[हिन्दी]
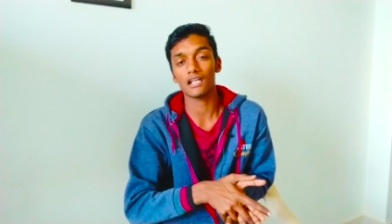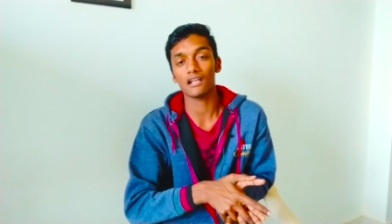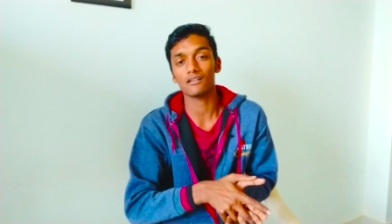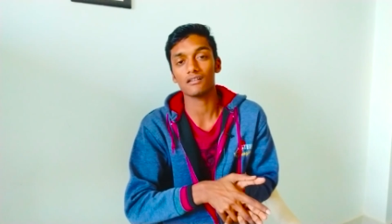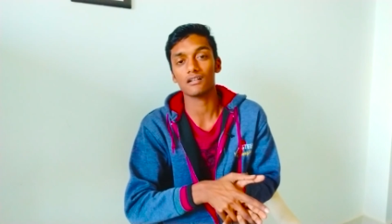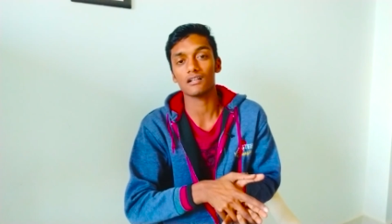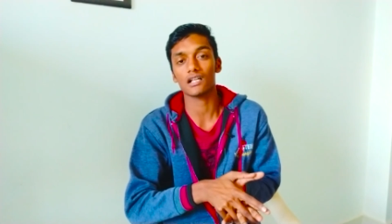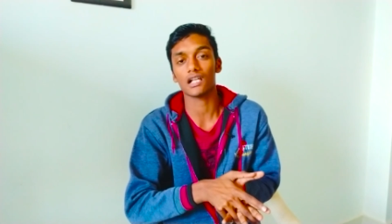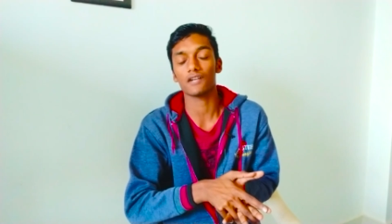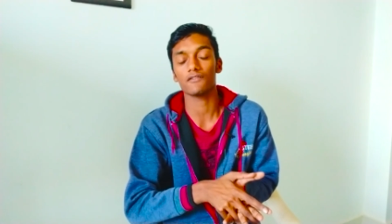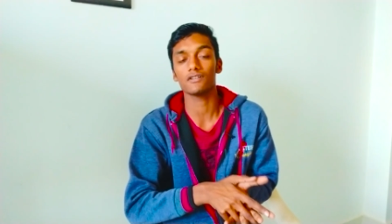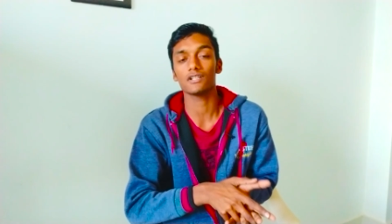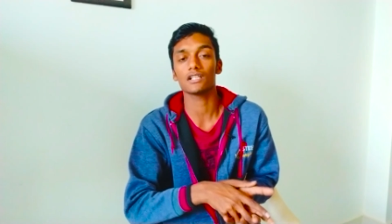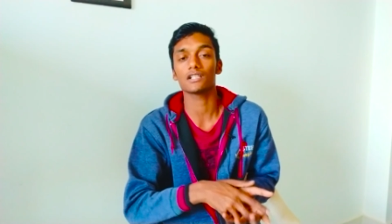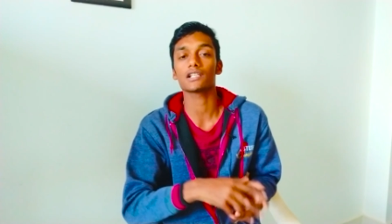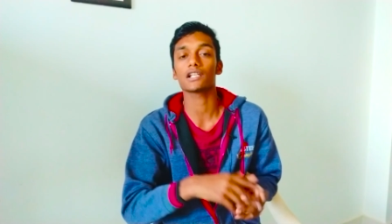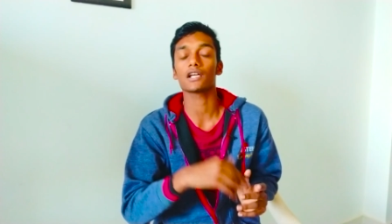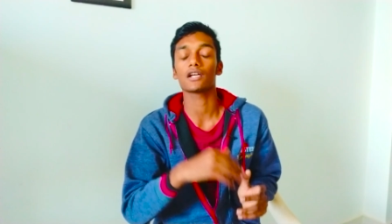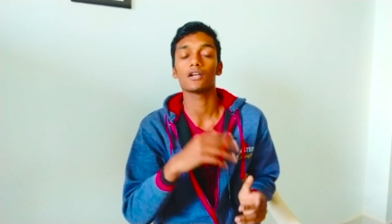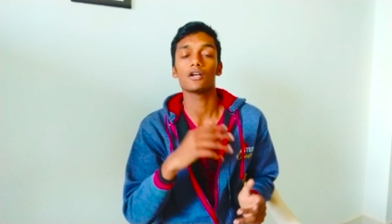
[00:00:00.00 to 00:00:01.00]
कर करवाया
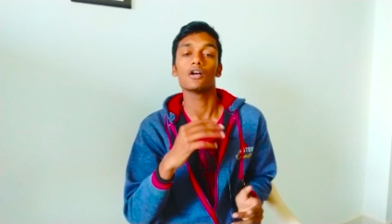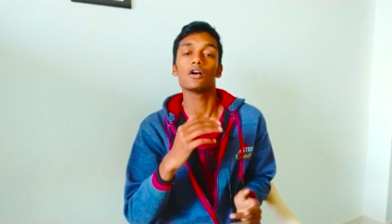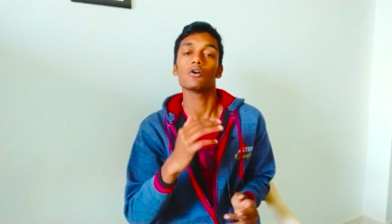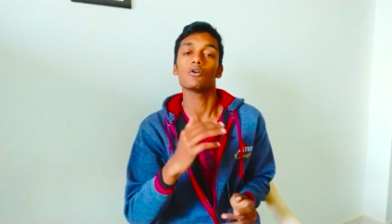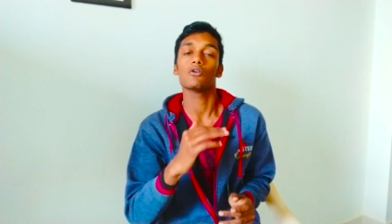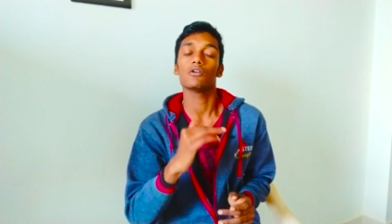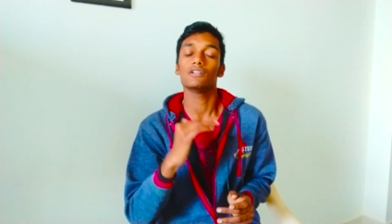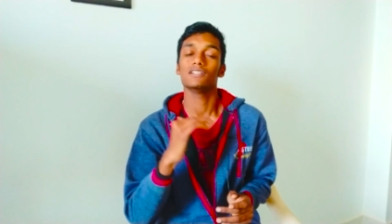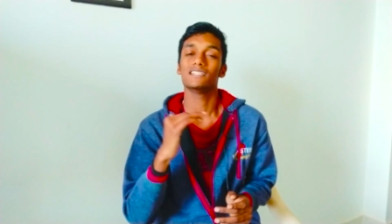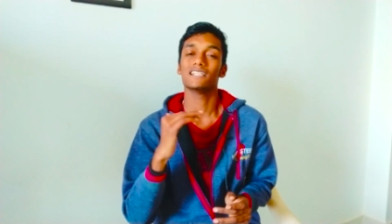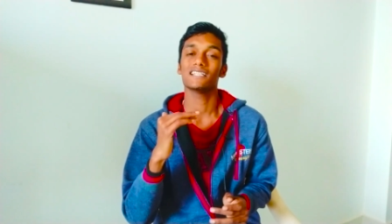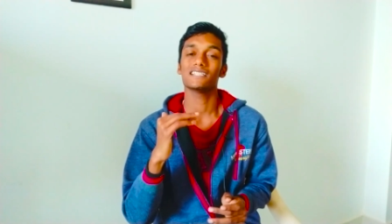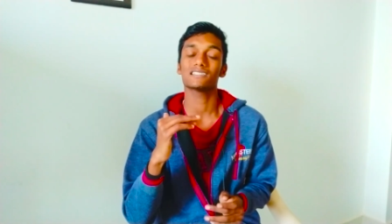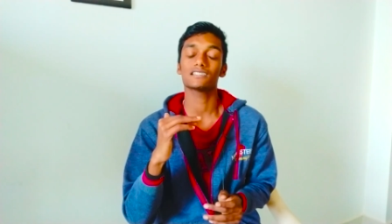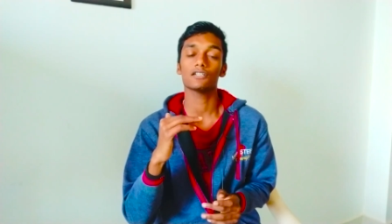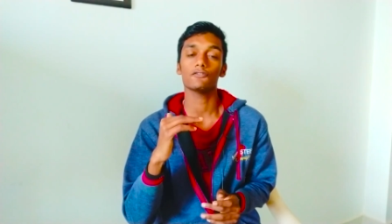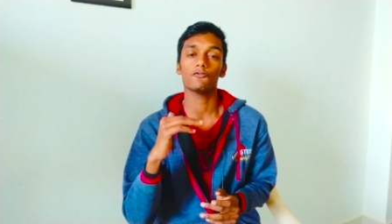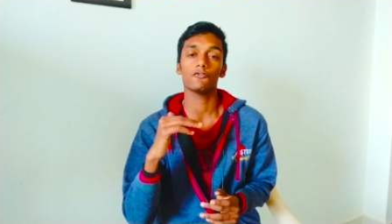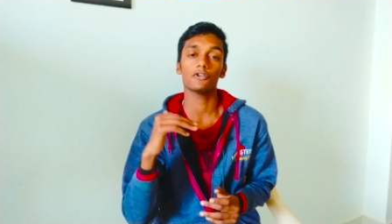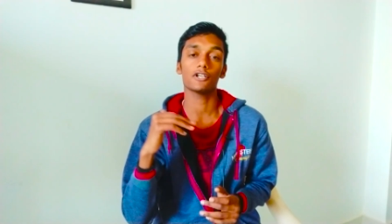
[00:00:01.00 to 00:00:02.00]
जाता है और ये
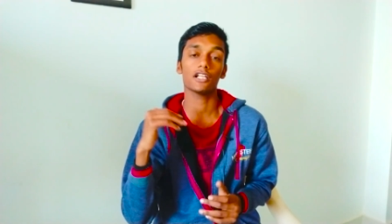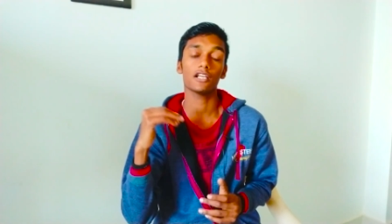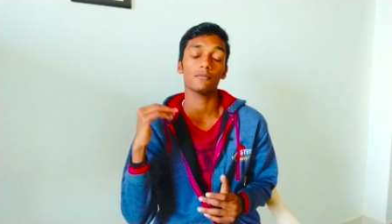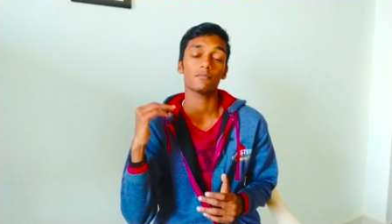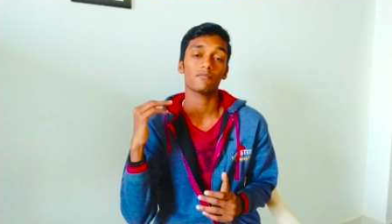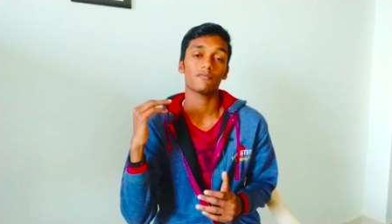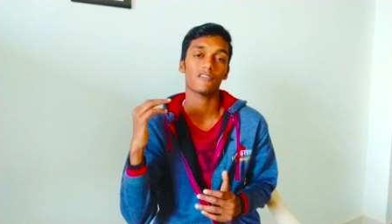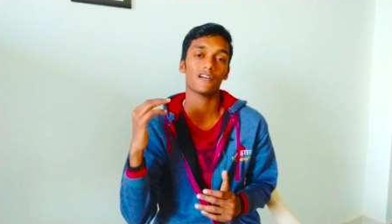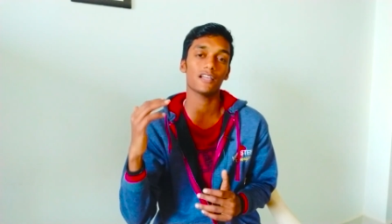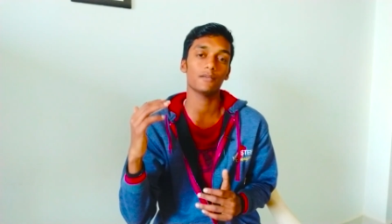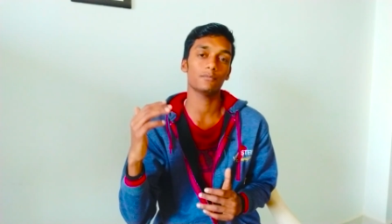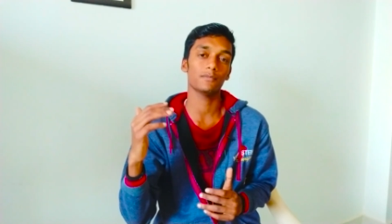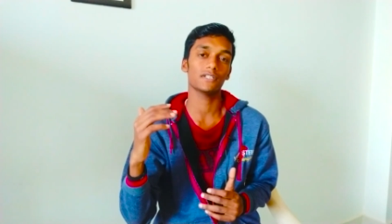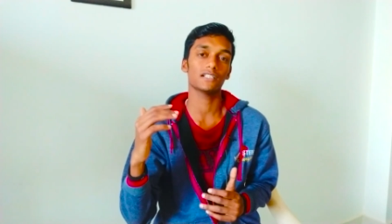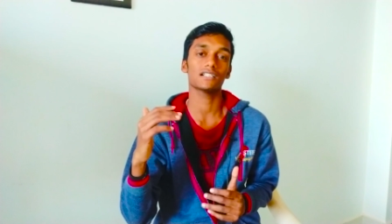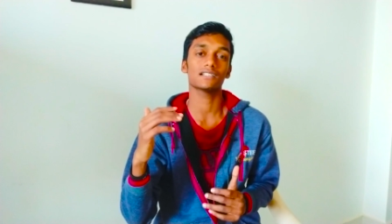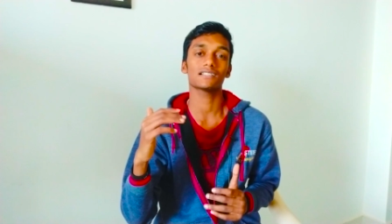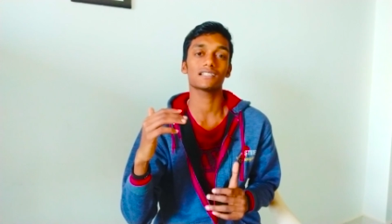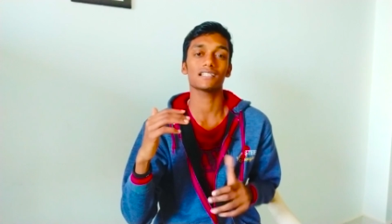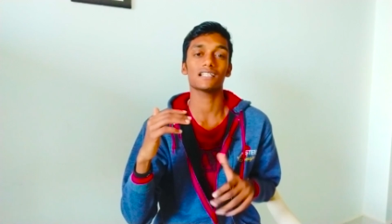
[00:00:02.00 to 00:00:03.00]
स्केप फोल्डिंग फाइव
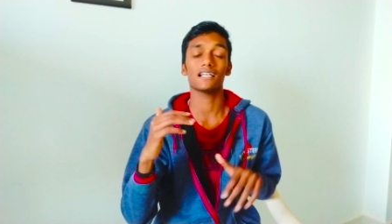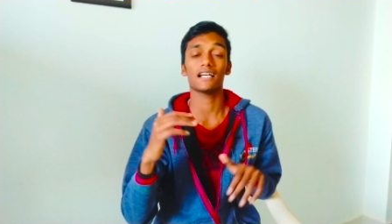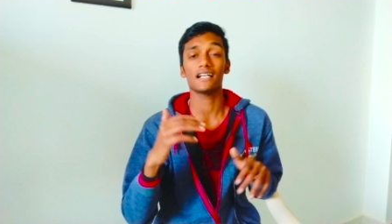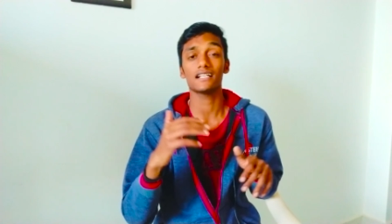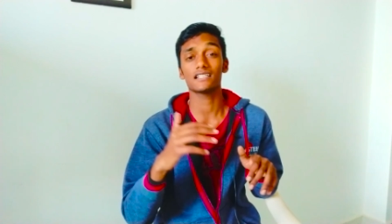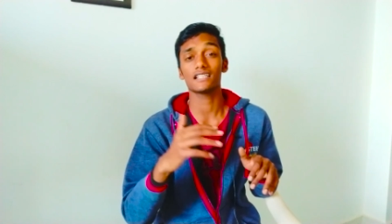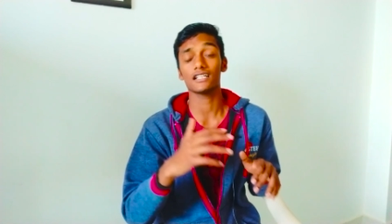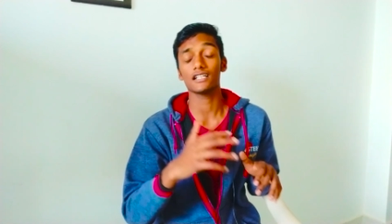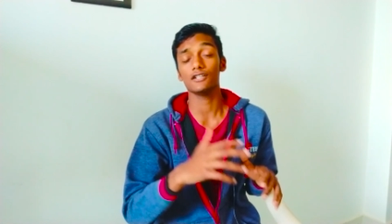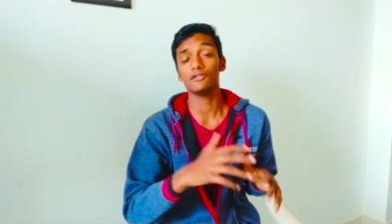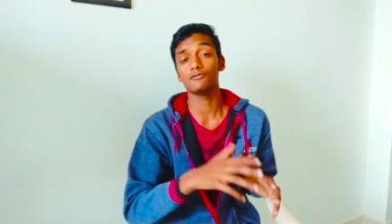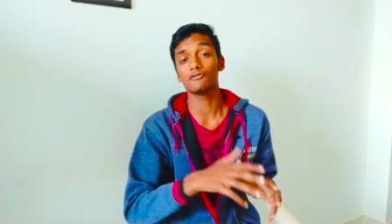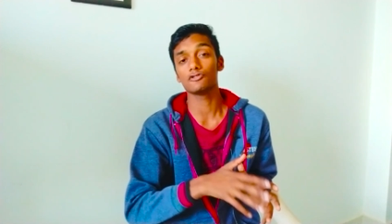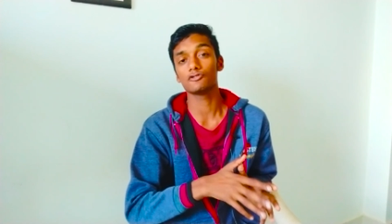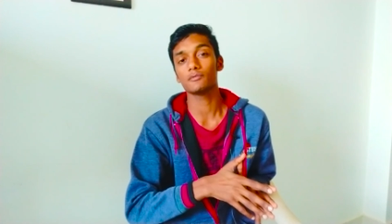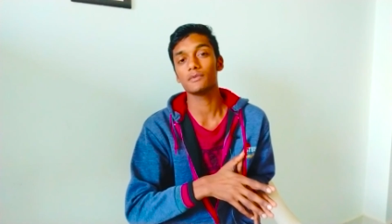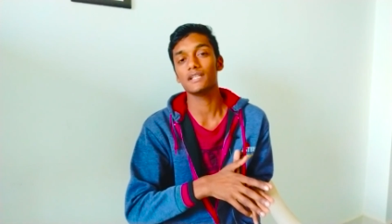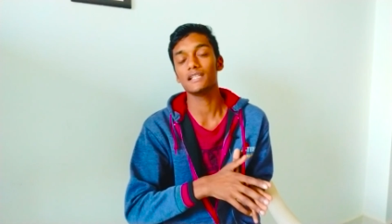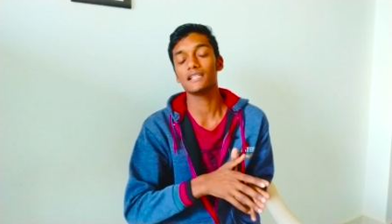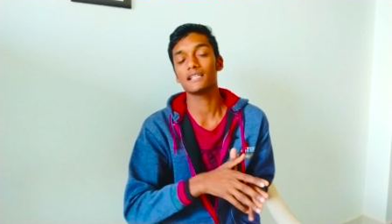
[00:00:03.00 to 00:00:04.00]
मीटर तक की हाइट तक
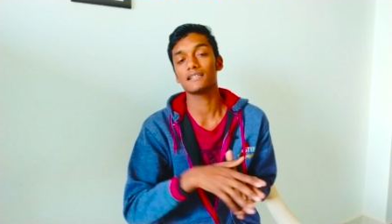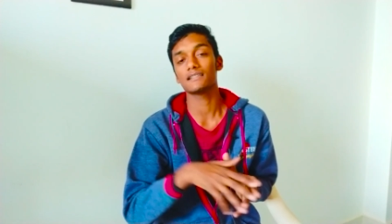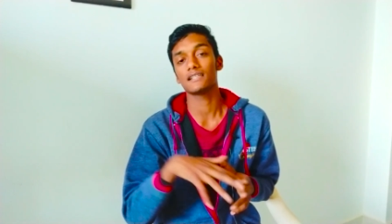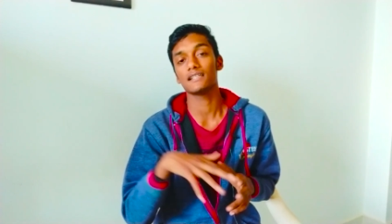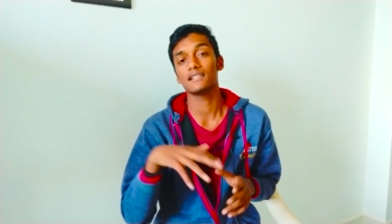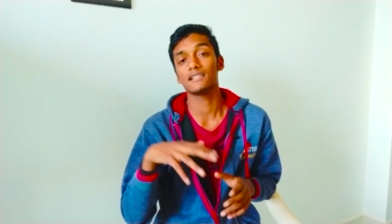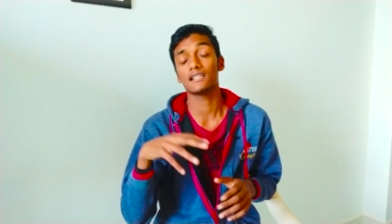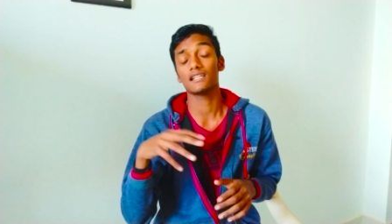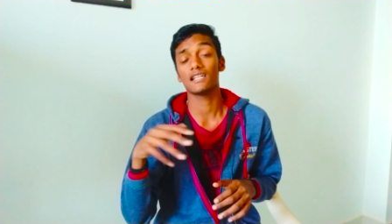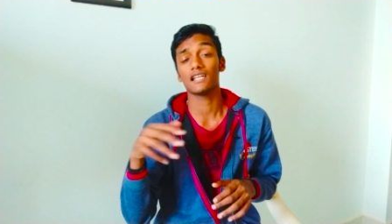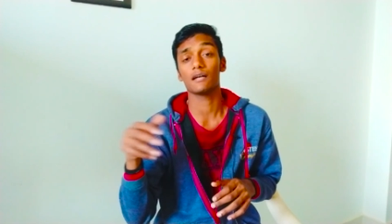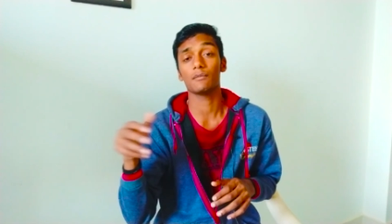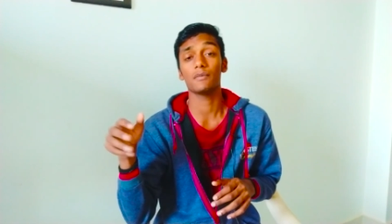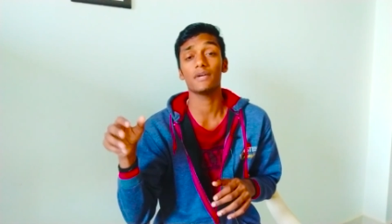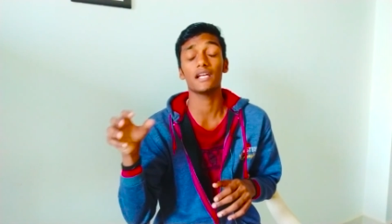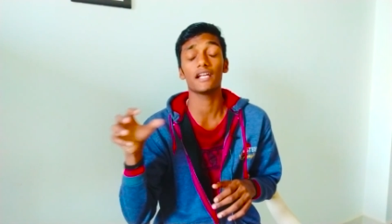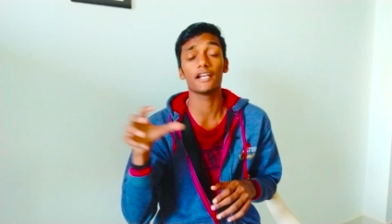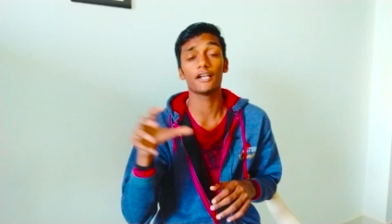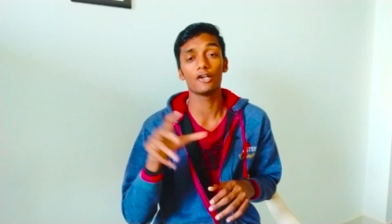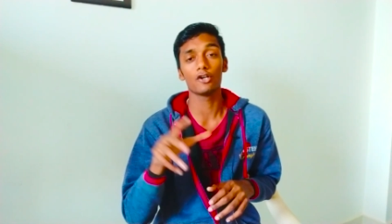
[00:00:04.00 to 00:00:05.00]
यूज़ में ली जाती है यानी
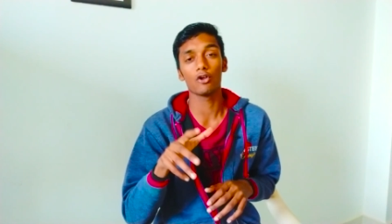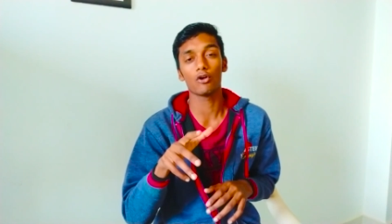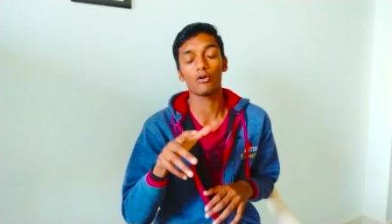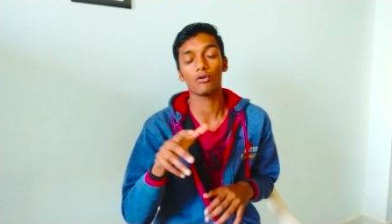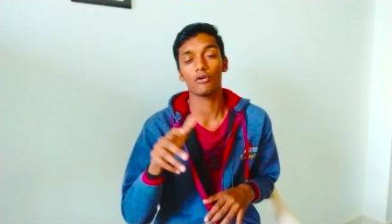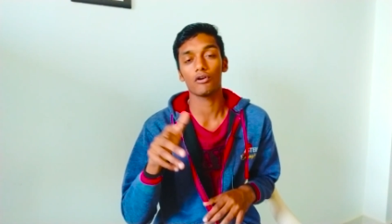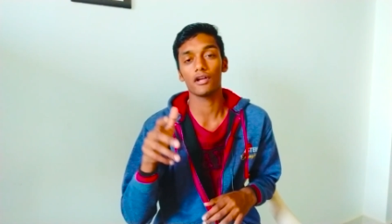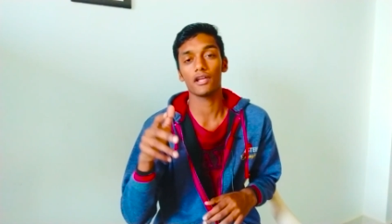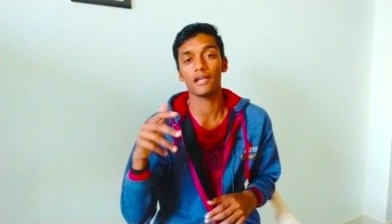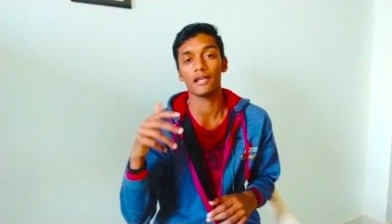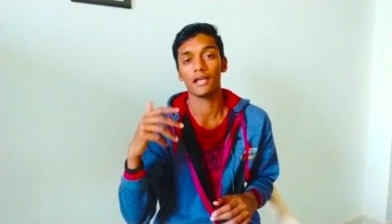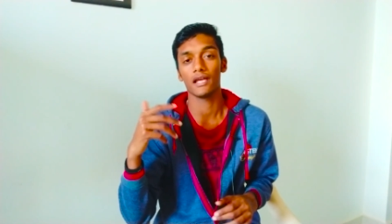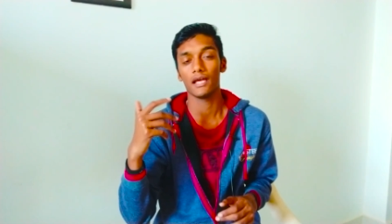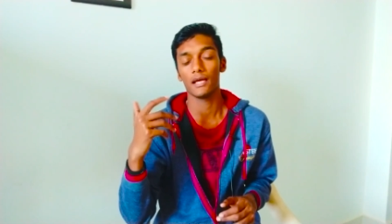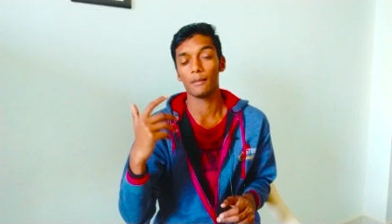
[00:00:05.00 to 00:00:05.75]
हमें इंडोर कोई